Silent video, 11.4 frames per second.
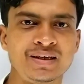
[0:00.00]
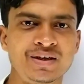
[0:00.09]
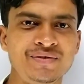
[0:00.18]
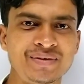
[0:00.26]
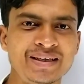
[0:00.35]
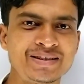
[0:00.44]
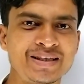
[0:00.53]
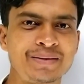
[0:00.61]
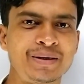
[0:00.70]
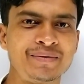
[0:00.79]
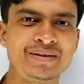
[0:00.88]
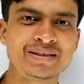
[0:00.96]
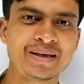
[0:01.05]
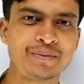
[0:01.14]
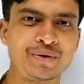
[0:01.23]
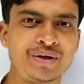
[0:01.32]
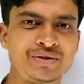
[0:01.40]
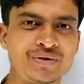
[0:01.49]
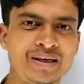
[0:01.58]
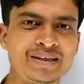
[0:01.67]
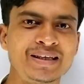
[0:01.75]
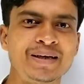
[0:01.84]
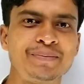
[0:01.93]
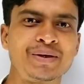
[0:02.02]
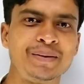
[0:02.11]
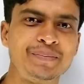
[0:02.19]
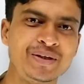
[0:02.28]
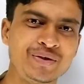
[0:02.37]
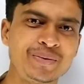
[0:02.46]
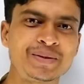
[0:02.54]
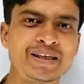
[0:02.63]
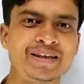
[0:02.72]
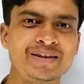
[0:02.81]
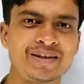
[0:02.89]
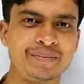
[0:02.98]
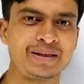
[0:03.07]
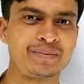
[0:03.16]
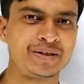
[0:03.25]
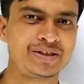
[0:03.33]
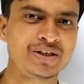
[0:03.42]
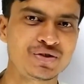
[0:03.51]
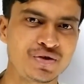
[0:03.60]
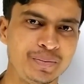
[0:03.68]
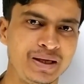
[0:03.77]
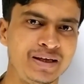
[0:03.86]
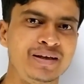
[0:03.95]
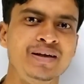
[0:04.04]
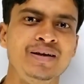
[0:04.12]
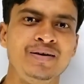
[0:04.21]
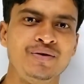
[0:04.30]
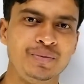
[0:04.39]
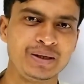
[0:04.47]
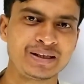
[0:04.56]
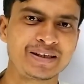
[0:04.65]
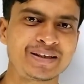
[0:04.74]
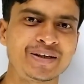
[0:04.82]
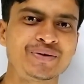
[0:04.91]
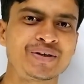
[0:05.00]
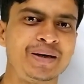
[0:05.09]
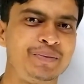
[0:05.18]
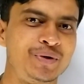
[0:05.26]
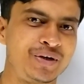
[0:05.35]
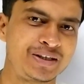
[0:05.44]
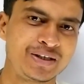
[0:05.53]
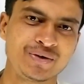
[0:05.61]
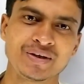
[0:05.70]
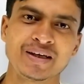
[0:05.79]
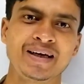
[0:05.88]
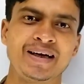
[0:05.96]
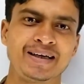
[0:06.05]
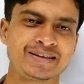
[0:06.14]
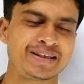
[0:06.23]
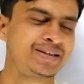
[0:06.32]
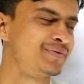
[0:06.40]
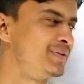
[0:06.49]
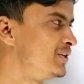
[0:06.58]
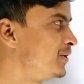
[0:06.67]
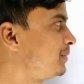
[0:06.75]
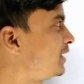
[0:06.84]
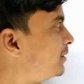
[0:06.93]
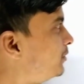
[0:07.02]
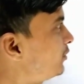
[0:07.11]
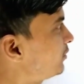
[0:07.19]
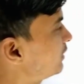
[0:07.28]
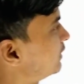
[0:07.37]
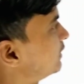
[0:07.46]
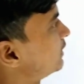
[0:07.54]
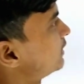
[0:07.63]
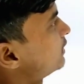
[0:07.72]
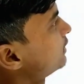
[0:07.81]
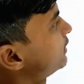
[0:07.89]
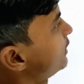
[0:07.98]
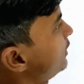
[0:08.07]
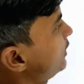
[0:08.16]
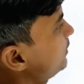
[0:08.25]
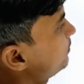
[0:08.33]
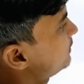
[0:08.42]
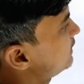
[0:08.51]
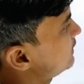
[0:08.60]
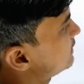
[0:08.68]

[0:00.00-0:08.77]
हेलो फ्रेंड्स एक बार फिर से आप लोगों का स्वागत है आपके अपने यूट्यूब चैनल द मैथमेटिशियन शो में उम्मीद करता हूं कि आप लोग अच्छे होंगे आज के इस वीडियो में हम लोग ए बी